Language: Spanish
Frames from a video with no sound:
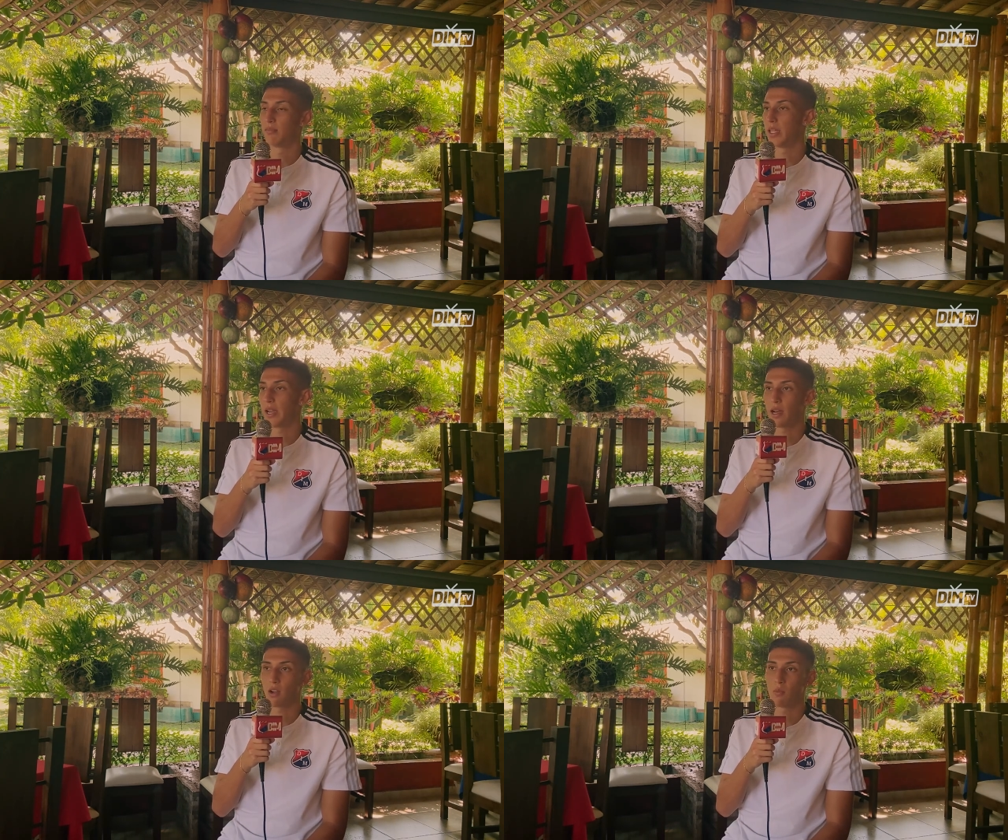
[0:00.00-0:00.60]

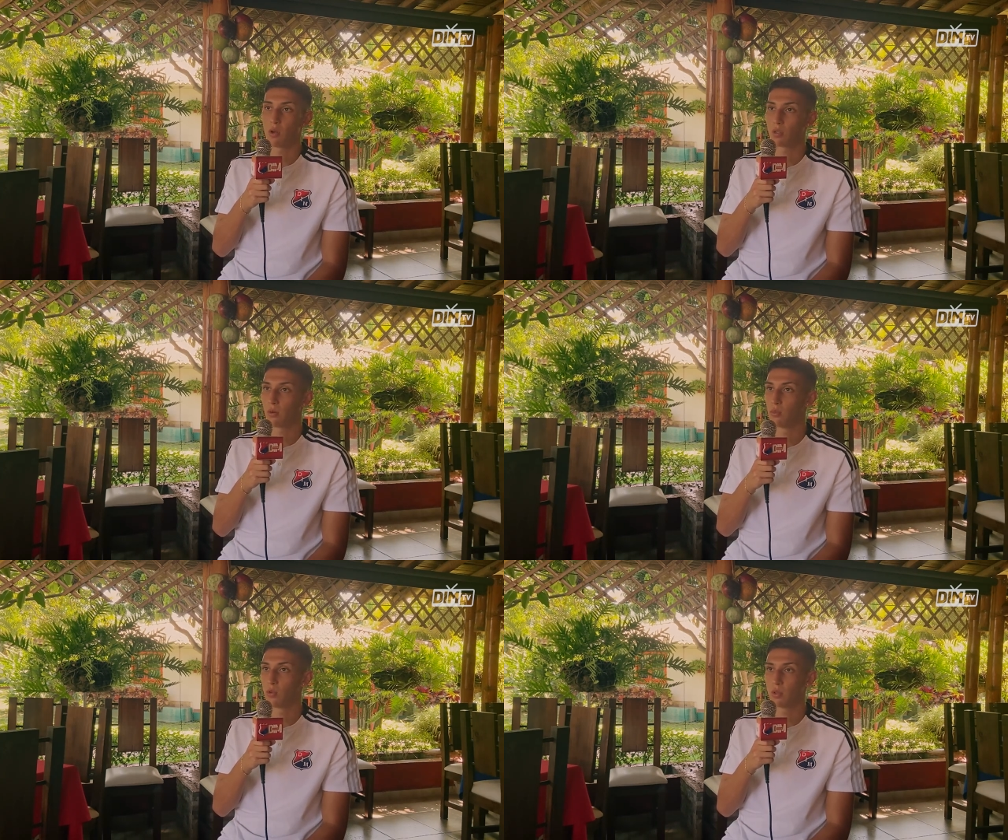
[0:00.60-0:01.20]
llegar como a
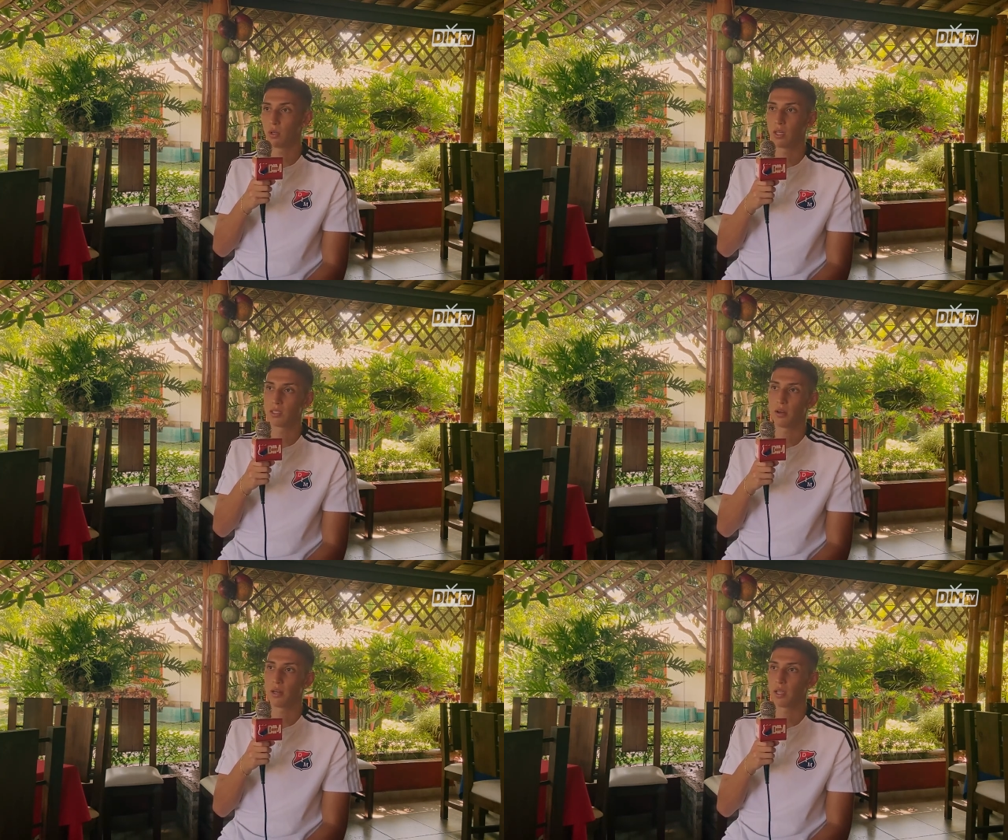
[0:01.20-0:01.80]
otro mundo,
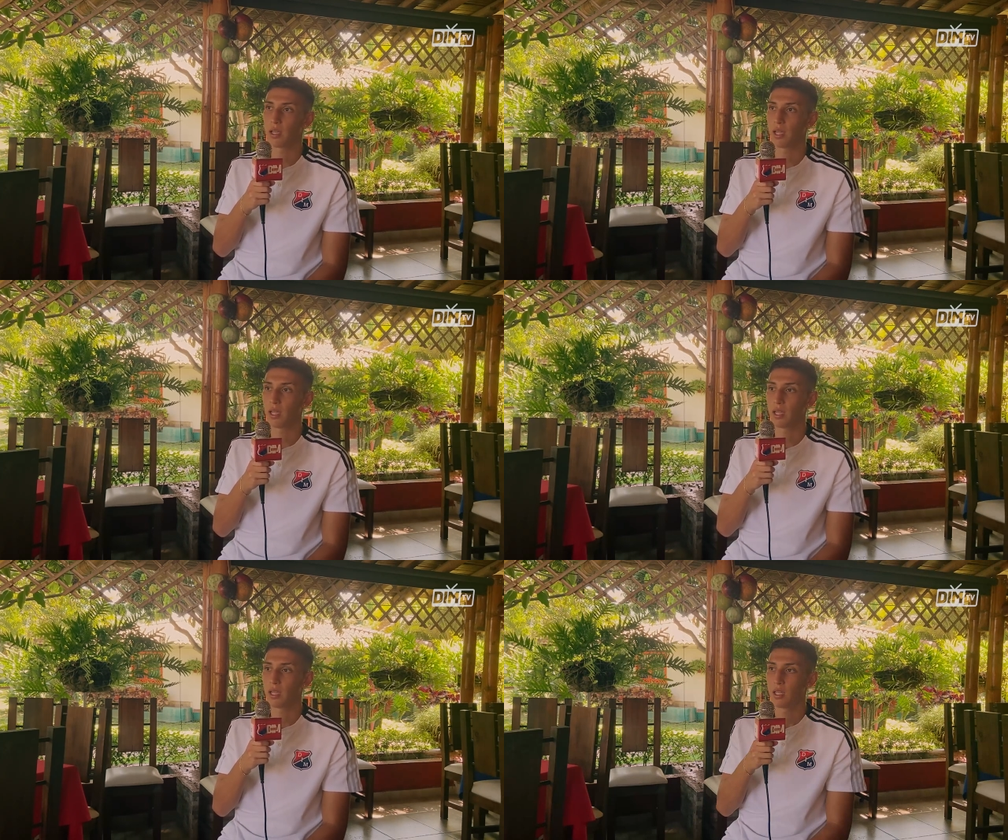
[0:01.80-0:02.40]
de saber
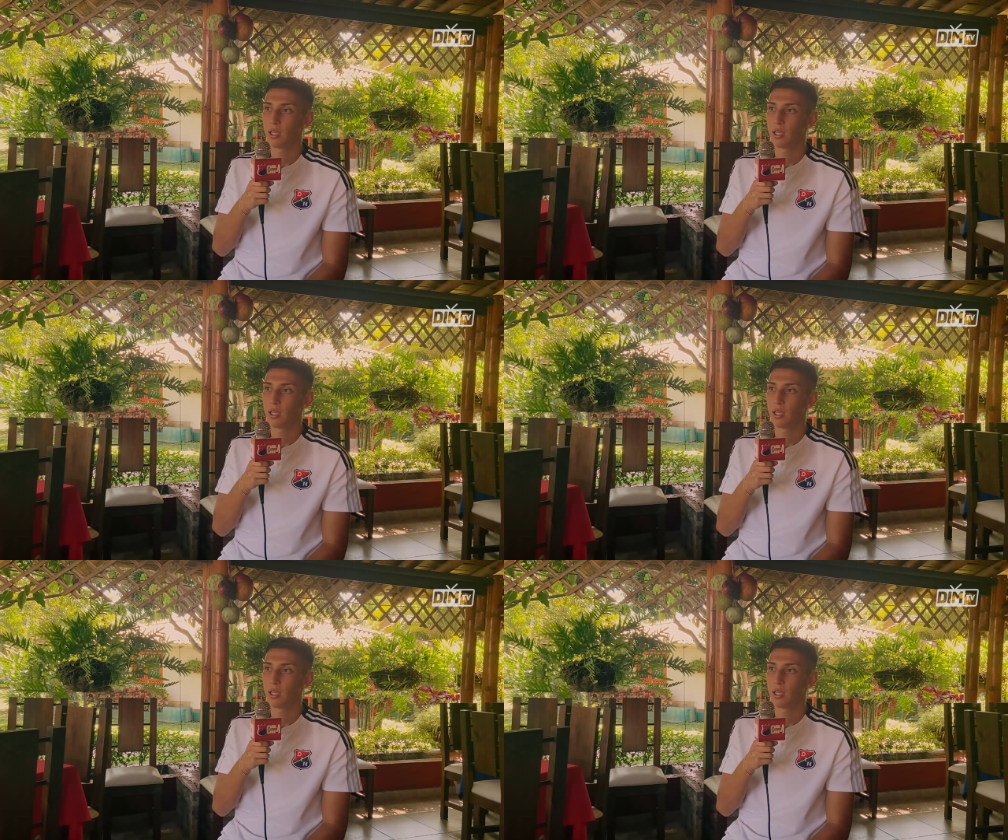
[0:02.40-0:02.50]
que,